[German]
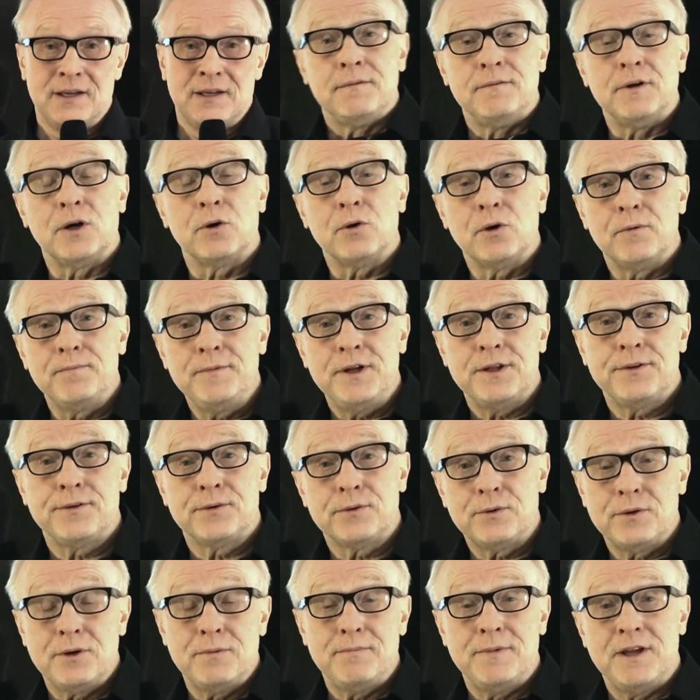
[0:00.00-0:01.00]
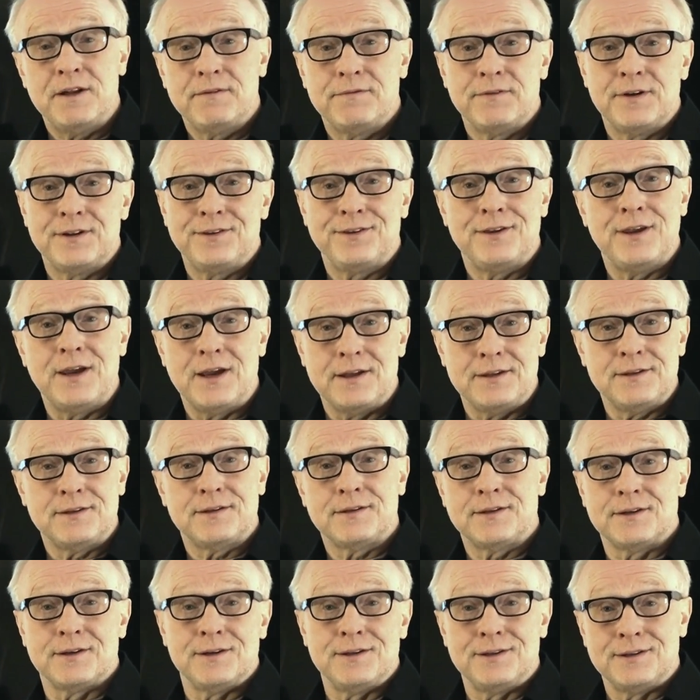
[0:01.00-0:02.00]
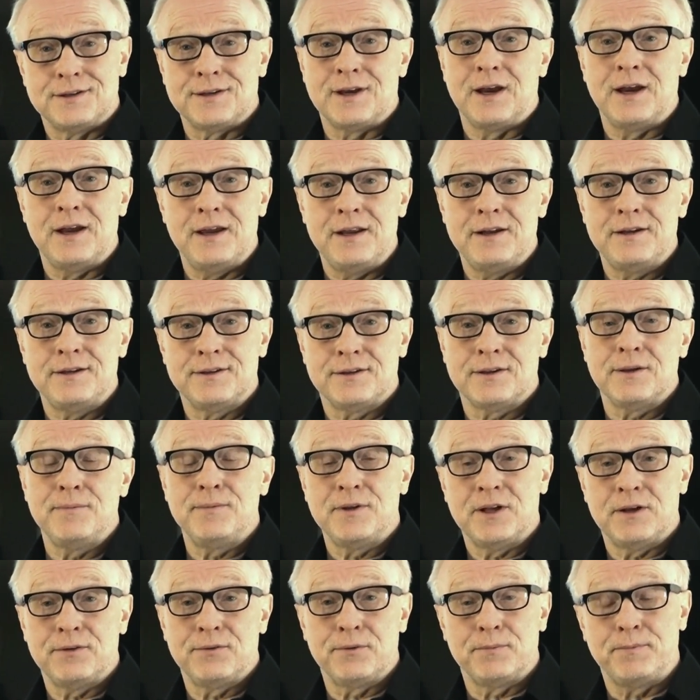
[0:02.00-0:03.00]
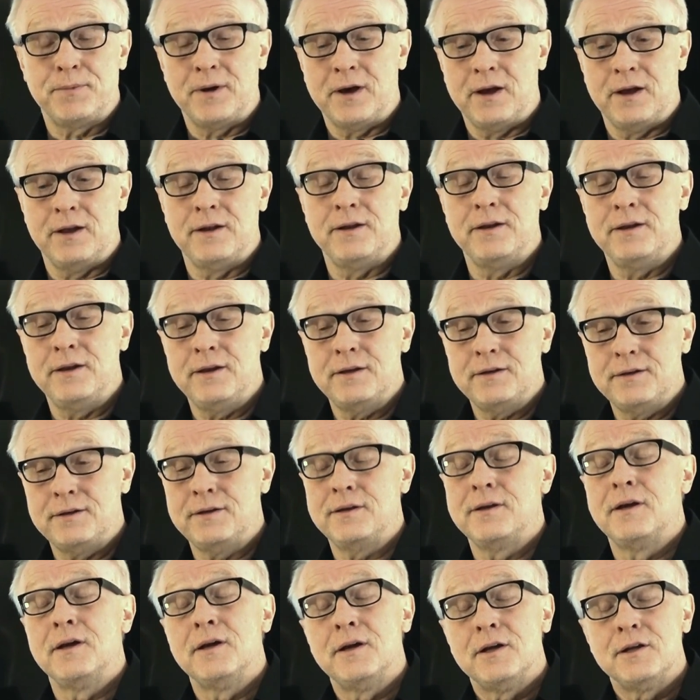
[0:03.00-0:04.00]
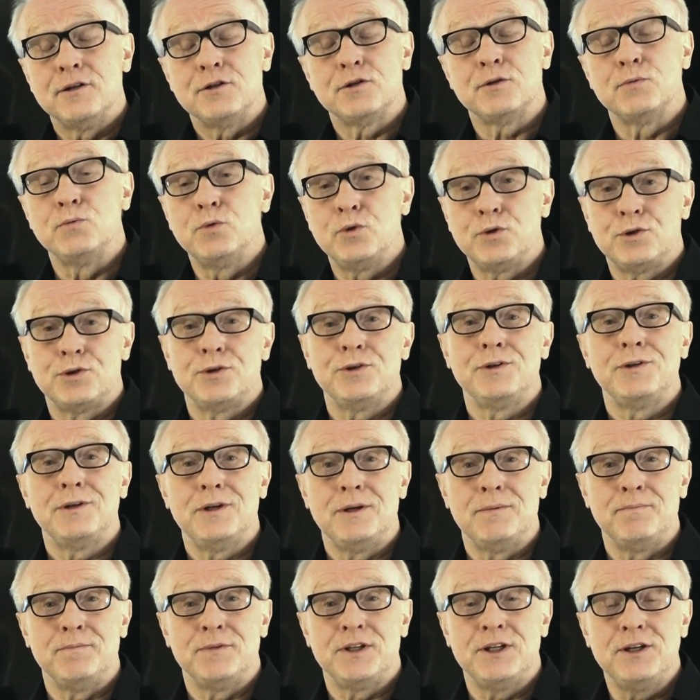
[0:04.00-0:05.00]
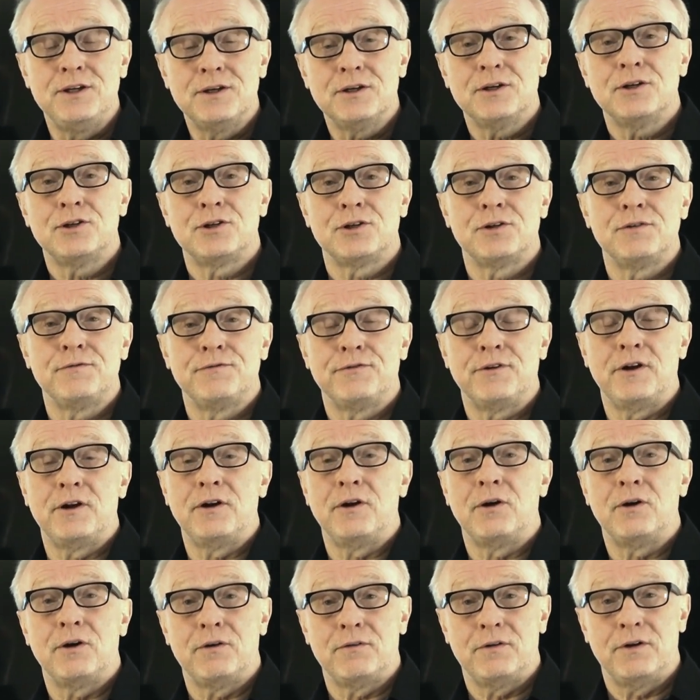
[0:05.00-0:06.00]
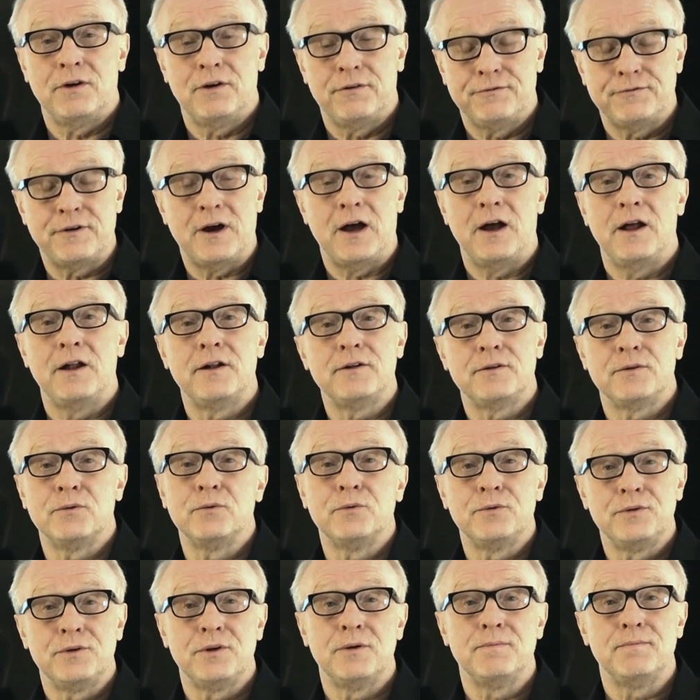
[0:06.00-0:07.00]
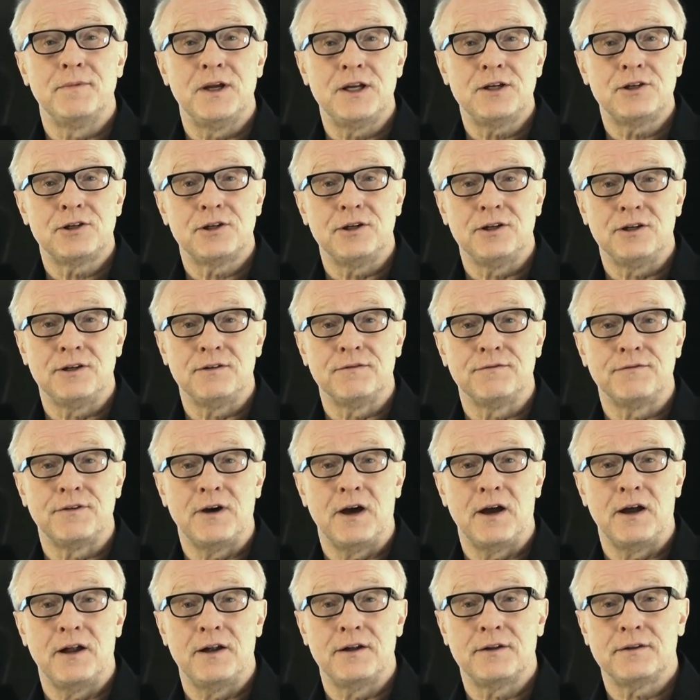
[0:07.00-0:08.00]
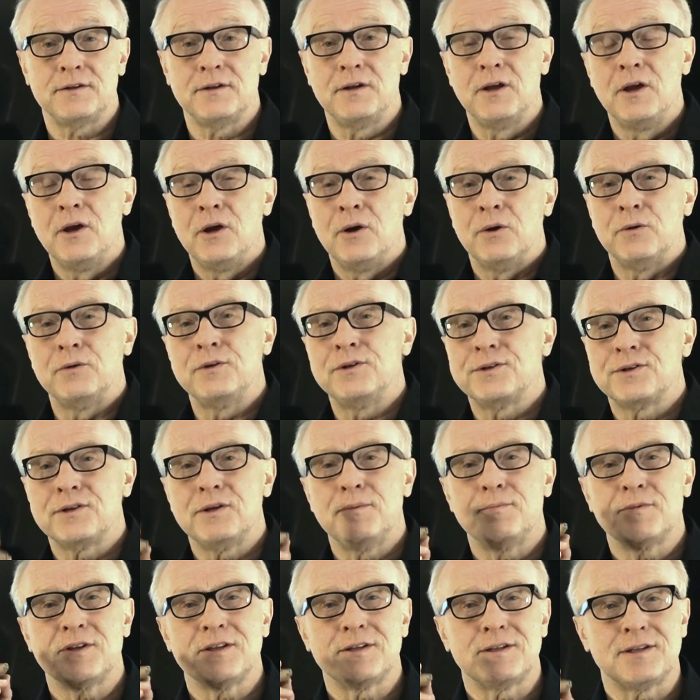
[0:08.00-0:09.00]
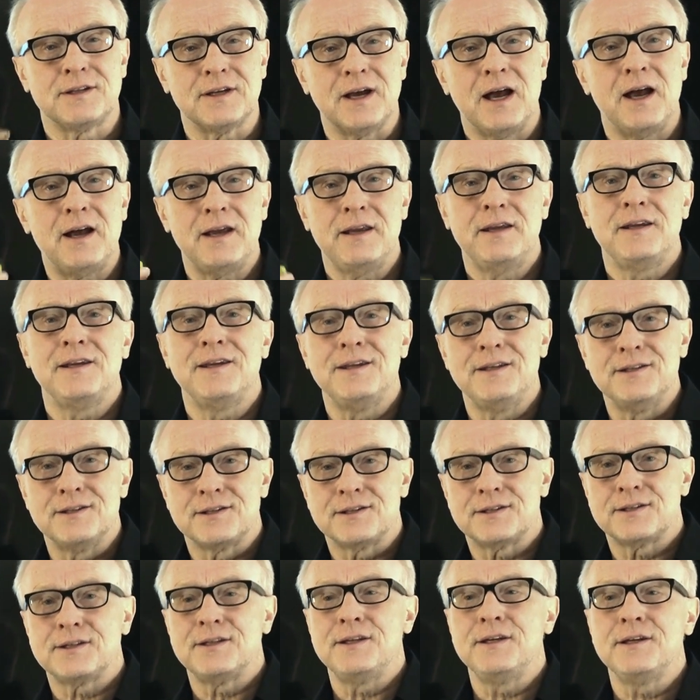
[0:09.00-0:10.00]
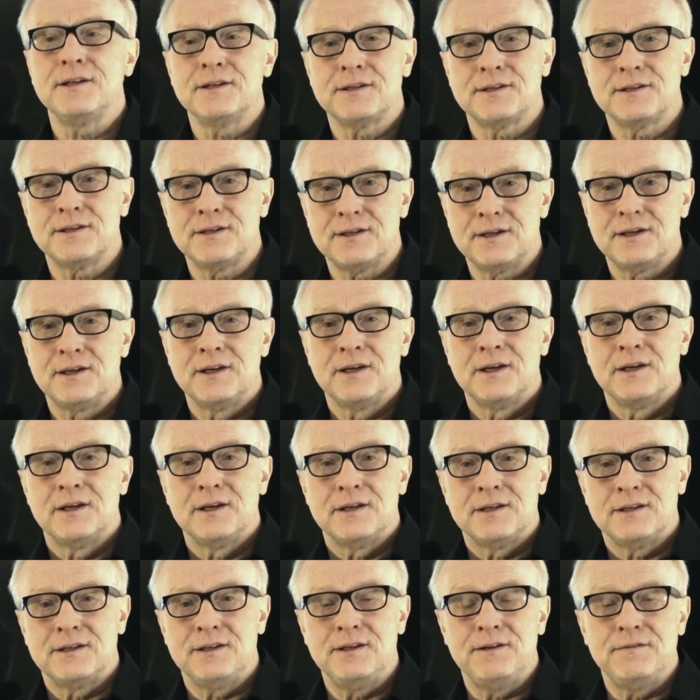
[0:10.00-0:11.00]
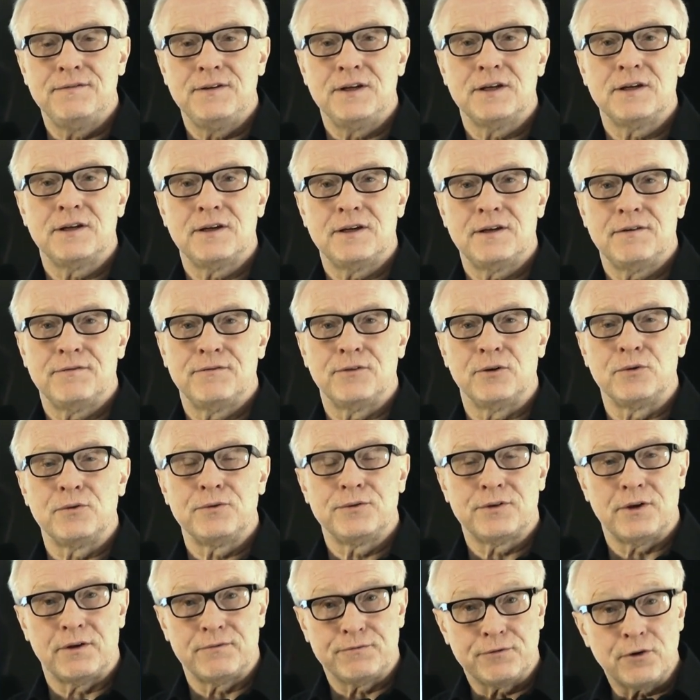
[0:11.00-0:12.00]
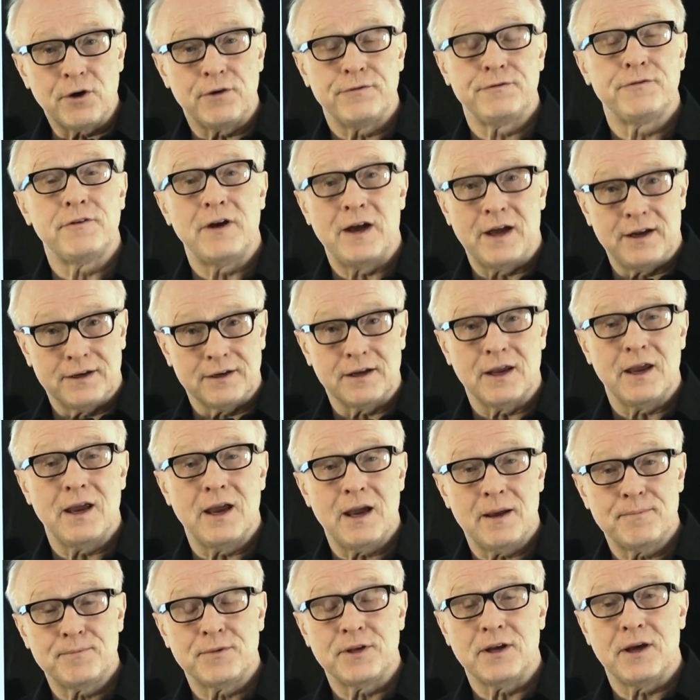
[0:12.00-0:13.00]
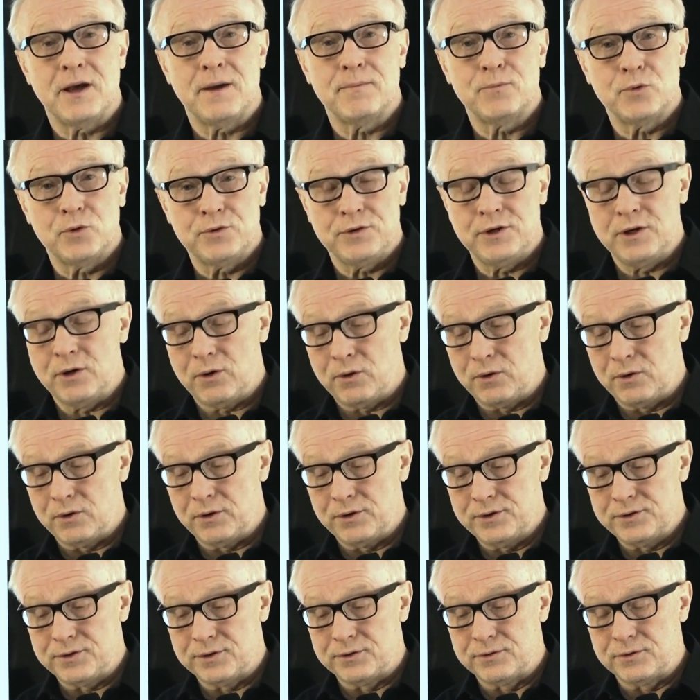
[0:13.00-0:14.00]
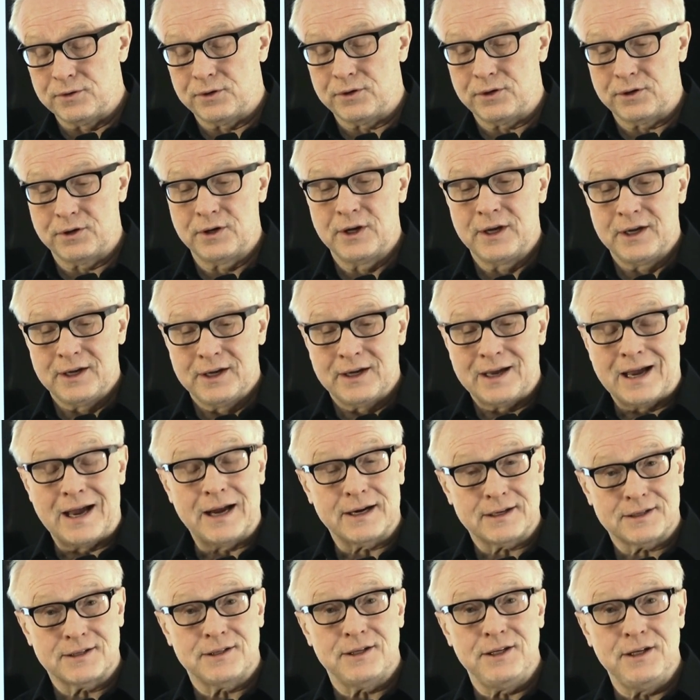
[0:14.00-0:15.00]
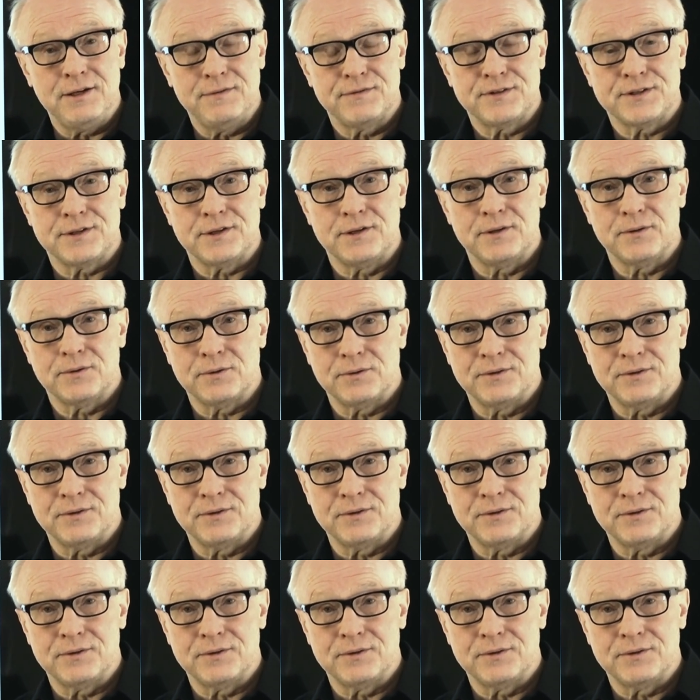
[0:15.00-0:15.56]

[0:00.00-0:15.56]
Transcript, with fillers: Wir kommen jetzt zu dem etwas ernsteren Teil. Es gibt also Parallelen zwischen dem tierischen äh, Verhalten und dem menschlichen Verhalten. Und es gibt drei Instinkte, die wir von unseren Vorfahren geerbt haben und die auch heute noch aktiv sind.